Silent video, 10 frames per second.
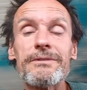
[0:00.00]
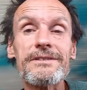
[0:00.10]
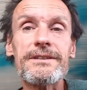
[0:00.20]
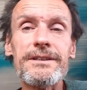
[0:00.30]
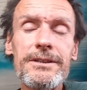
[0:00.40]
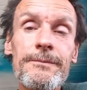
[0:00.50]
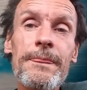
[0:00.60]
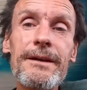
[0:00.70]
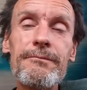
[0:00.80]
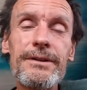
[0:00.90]
passiert.
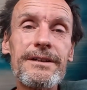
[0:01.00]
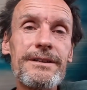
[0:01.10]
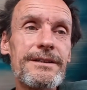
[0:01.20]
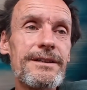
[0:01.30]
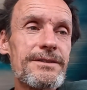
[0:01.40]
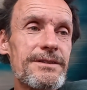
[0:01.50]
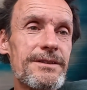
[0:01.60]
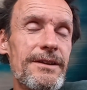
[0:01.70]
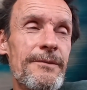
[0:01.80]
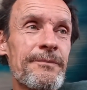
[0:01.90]
Parallel hatte ich
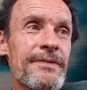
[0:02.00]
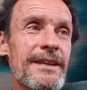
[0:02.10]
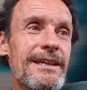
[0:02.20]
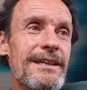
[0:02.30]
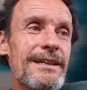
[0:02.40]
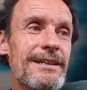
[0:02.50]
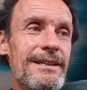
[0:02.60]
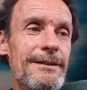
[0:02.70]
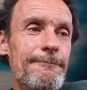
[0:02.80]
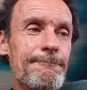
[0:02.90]
denn
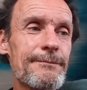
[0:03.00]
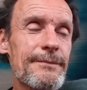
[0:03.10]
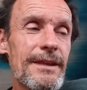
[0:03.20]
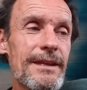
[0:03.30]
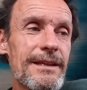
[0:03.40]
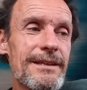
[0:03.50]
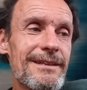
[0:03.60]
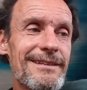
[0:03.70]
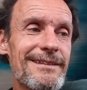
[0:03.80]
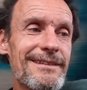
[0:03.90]
äh,
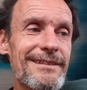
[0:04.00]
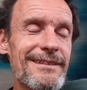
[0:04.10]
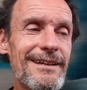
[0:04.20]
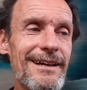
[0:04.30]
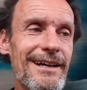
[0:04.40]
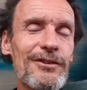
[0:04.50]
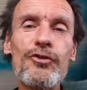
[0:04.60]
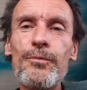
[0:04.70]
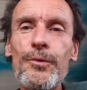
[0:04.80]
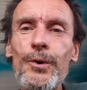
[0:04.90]
ein
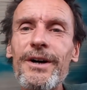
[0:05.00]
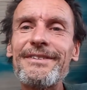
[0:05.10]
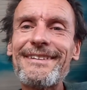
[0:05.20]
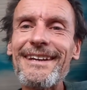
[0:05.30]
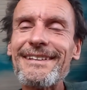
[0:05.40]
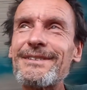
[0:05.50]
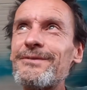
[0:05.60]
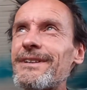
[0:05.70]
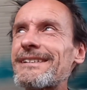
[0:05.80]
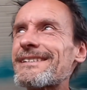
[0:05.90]
Rumoren
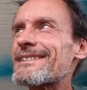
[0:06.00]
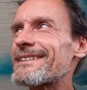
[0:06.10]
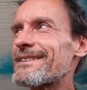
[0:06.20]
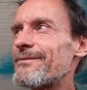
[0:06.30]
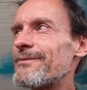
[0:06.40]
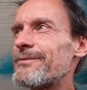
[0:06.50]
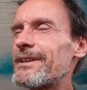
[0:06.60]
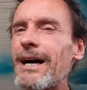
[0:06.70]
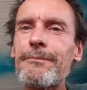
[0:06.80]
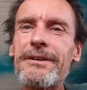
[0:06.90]
dessen, was wie
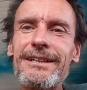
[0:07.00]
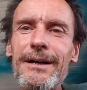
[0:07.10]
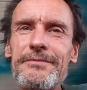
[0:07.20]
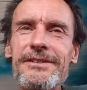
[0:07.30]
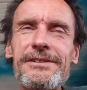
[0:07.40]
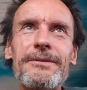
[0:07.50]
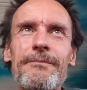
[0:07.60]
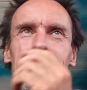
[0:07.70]
abgekapselt,